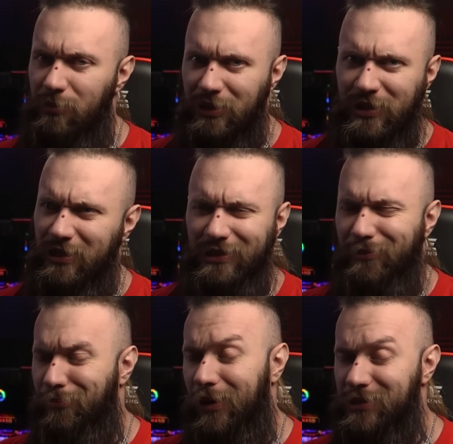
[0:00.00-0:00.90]
приобретения,
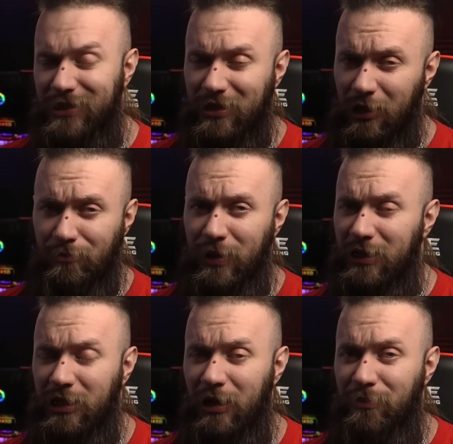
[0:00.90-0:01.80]
она проста как
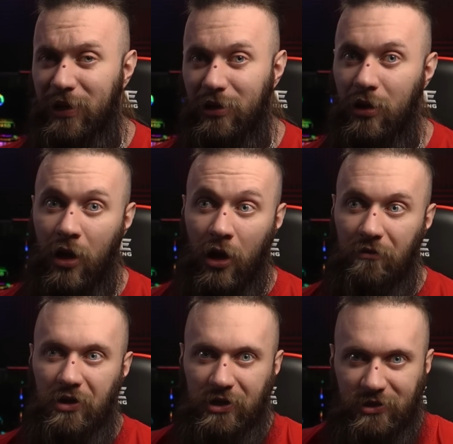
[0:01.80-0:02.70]
5 копеек.
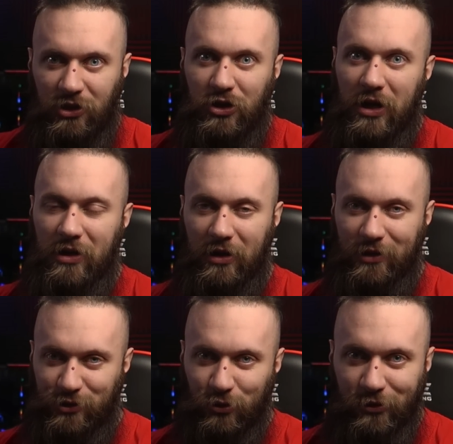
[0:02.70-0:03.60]
Вы изначально
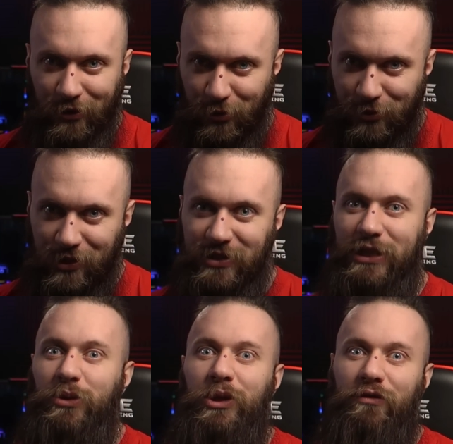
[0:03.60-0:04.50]
консультируетесь,
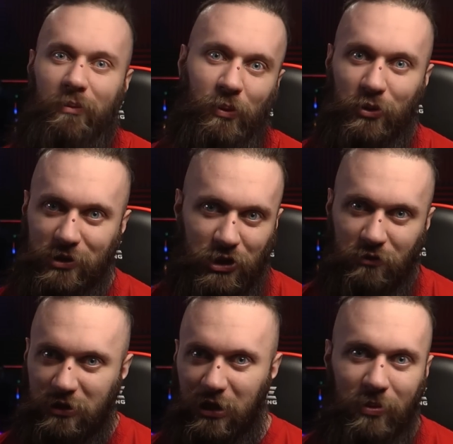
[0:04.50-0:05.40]
задаете вопросы
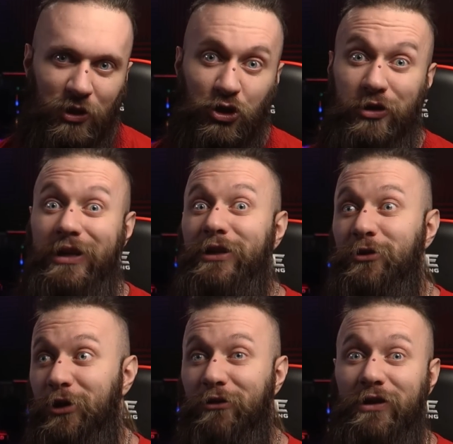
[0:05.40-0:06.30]
животрепещущие,
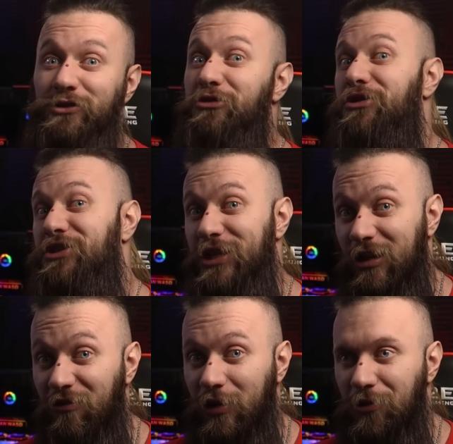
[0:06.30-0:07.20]
которые вас очень
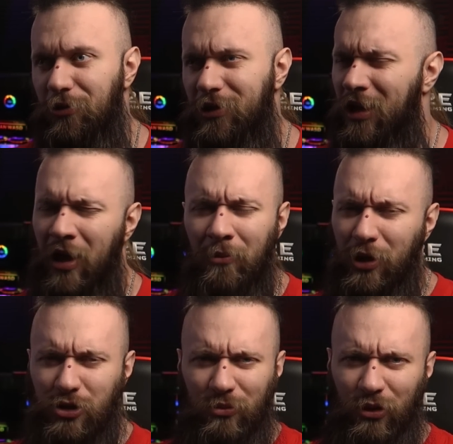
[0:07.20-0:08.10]
сильно волнуют,
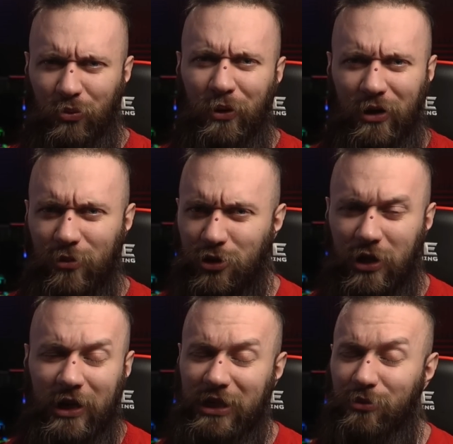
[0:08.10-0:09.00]
причем любые,
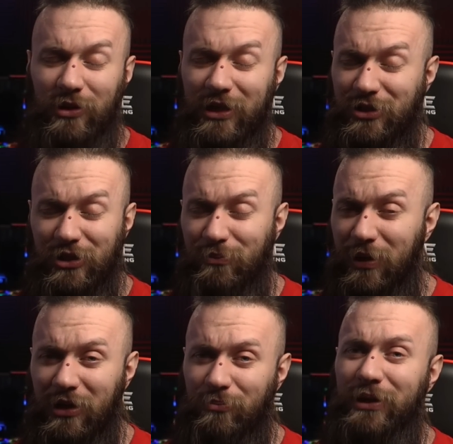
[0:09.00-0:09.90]
можете хотя бы даже
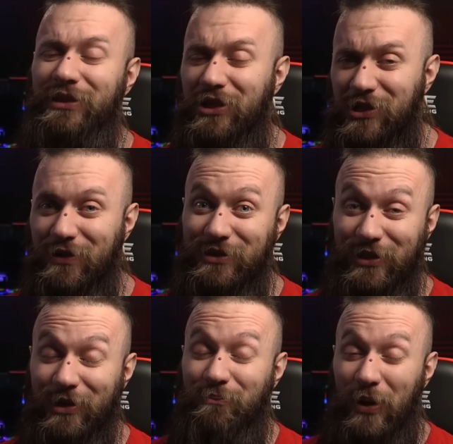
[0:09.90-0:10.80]
по
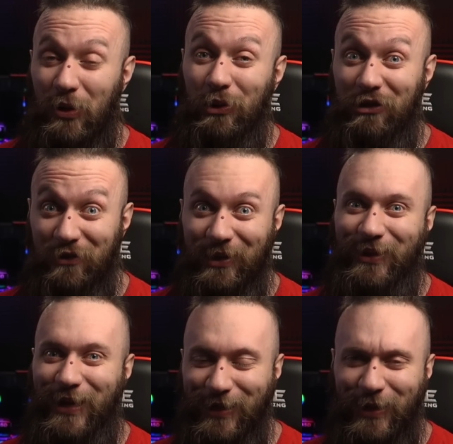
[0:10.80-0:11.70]
поинтересоваться погодой в
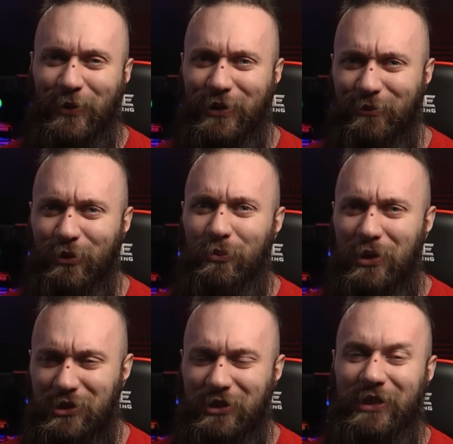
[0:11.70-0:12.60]
Китае, какой там был
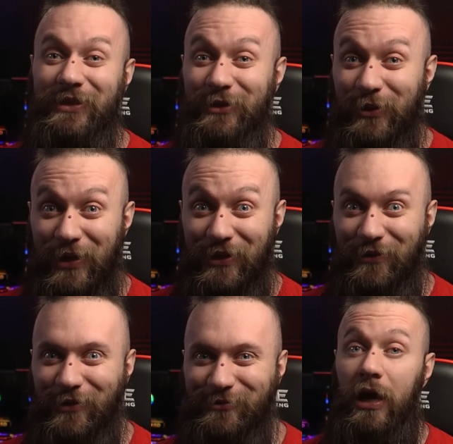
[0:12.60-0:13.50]
президент до
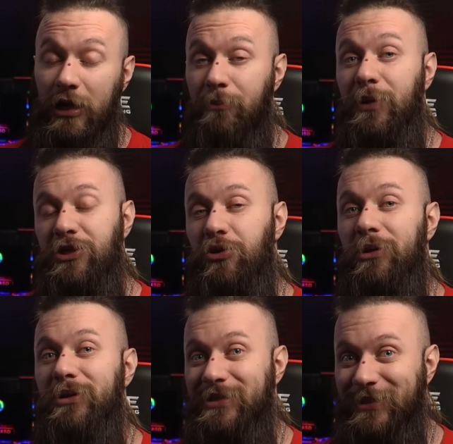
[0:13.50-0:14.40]
этого. Далее
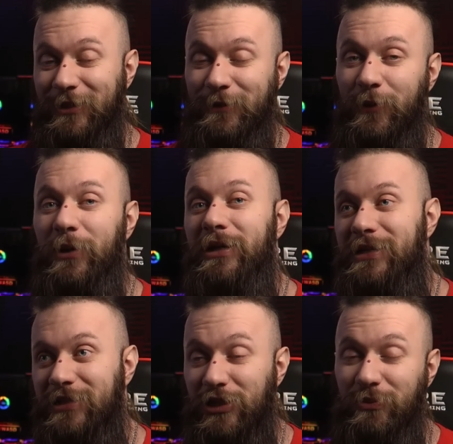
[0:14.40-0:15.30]
происходит разговор
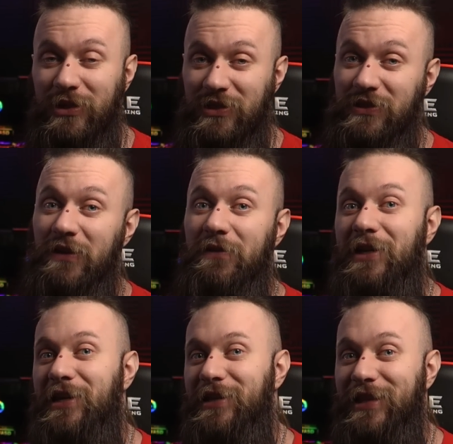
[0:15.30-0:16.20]
и, скажем так,
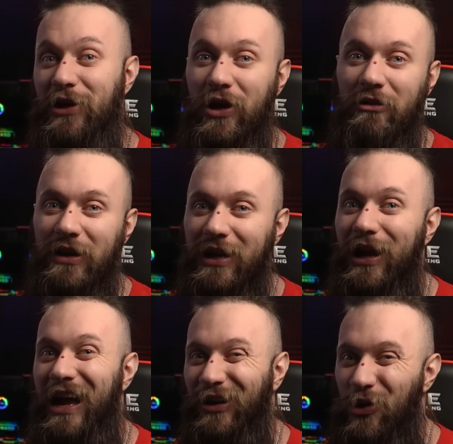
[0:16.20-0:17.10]
составление договорок
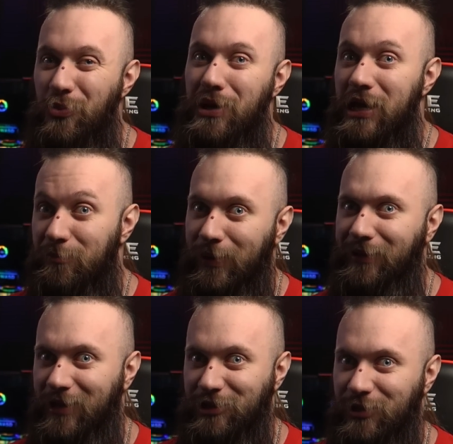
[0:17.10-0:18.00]
о купле и
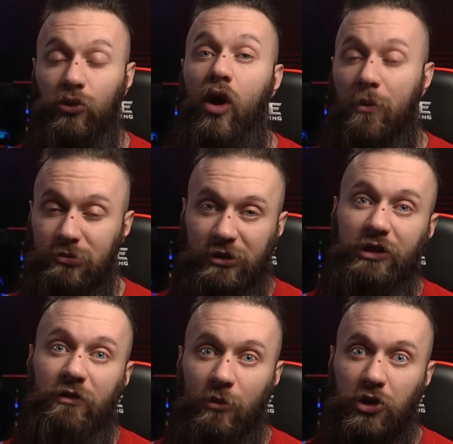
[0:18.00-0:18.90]
продаже. Ну а
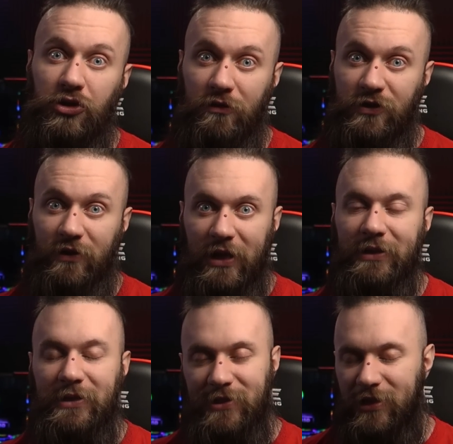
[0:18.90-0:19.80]
платить вы можете в своей
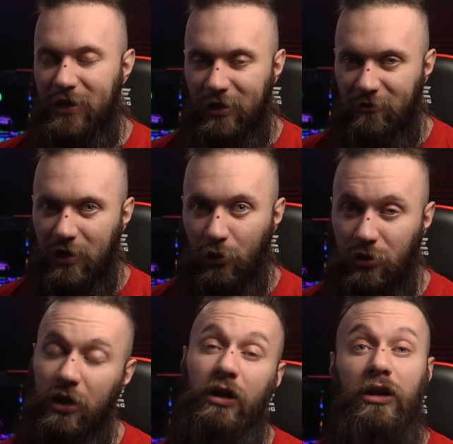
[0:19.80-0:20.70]
национальной
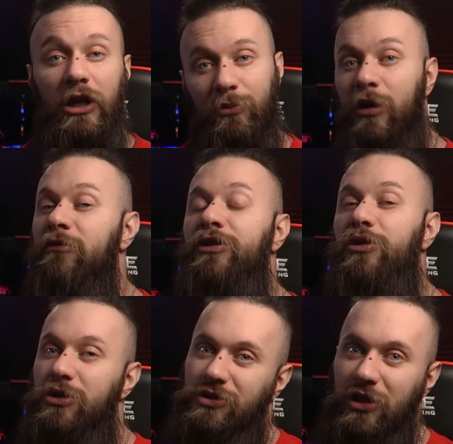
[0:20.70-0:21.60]
валюте, либо в
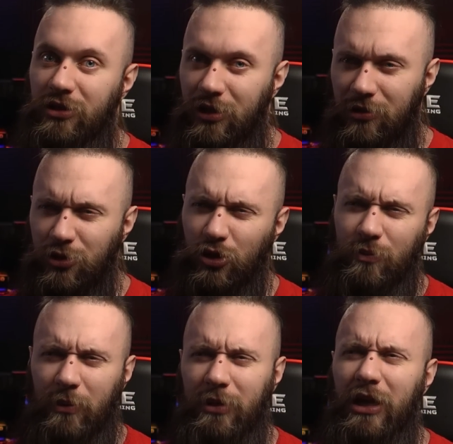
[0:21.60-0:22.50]
USDT, что
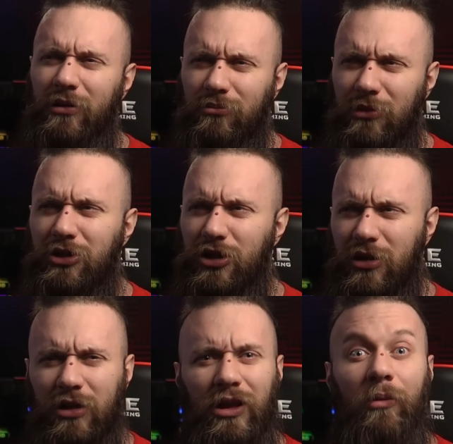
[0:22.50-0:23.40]
по мне
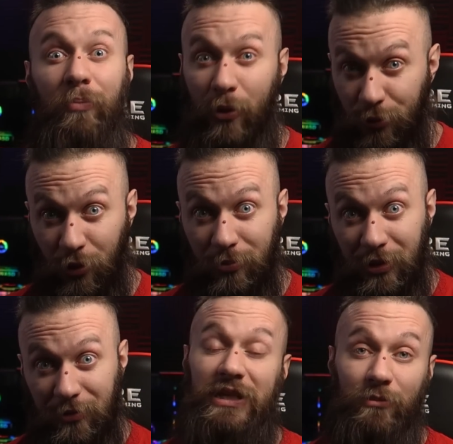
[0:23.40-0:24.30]
даже как-то
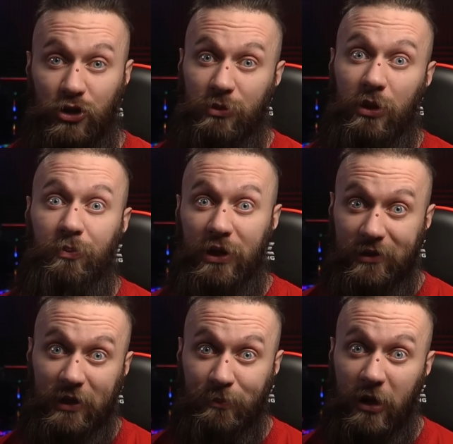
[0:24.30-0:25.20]
поудобнее. Само собой,
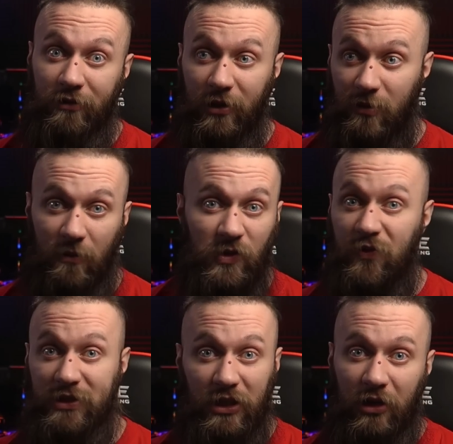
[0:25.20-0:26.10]
перед отправкой вам
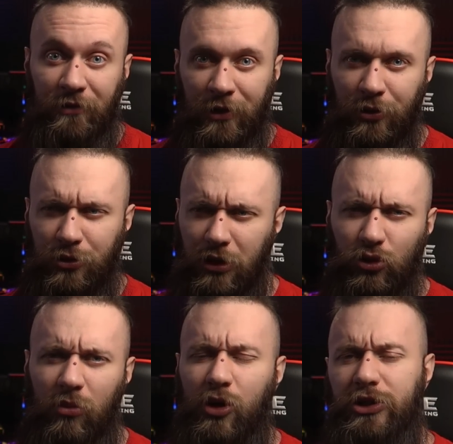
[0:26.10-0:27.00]
сфотографируют, я
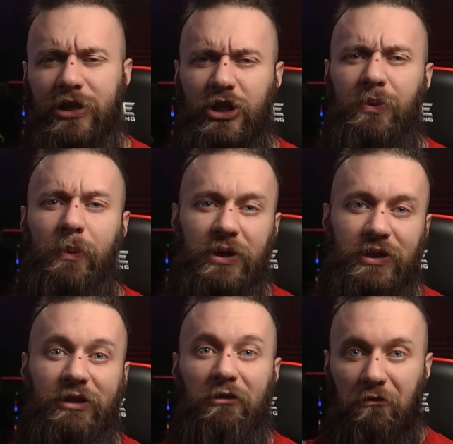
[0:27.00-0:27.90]
думаю, можно даже
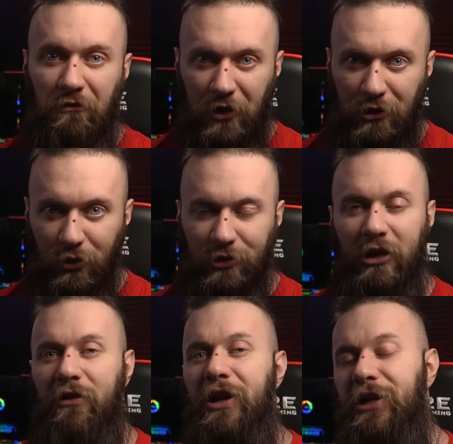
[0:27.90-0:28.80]
попросить видео
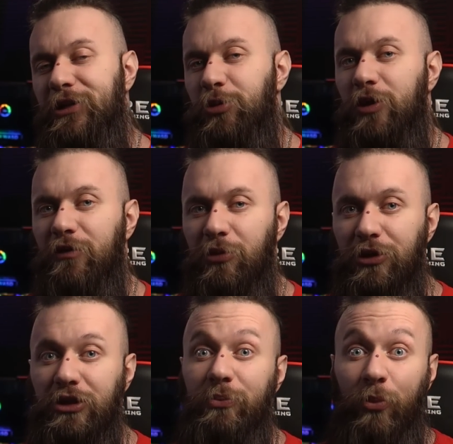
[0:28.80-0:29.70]
товара, который которым вы
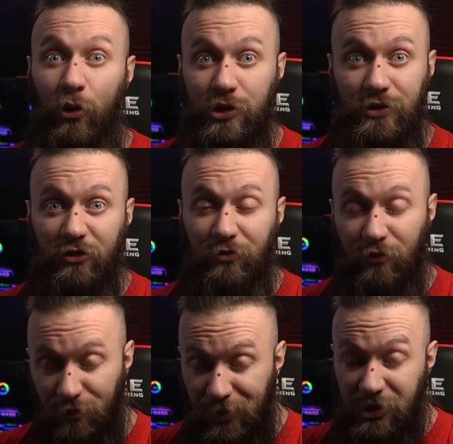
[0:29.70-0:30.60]
будете пользоваться в,
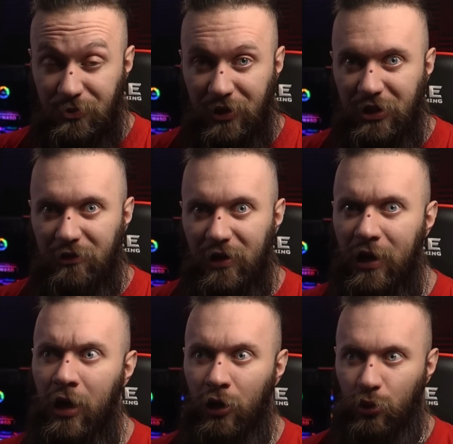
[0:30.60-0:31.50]
в перспективе,
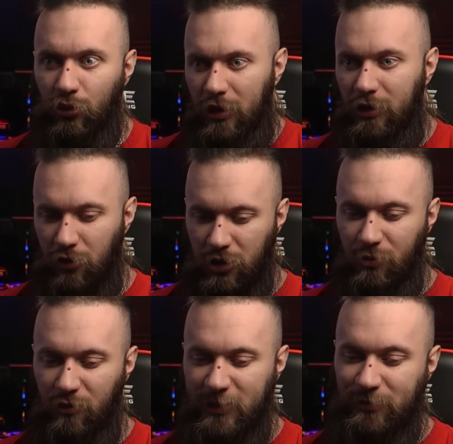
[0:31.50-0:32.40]
ну, для того,
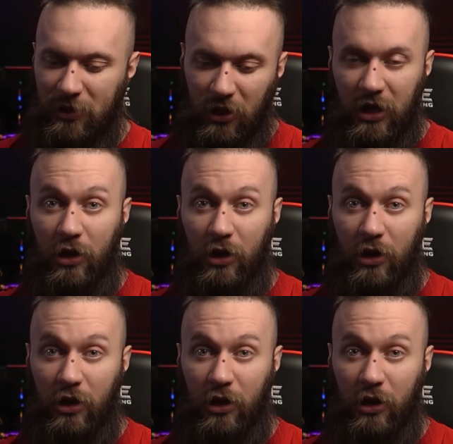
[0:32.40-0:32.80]
чтобы вы посмотрели,